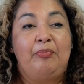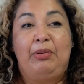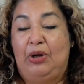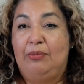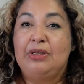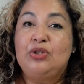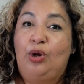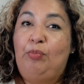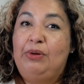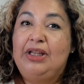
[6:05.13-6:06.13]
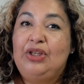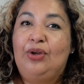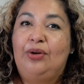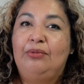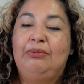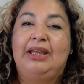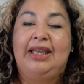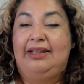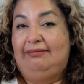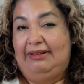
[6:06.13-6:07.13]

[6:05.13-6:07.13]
Pero me sorprendió que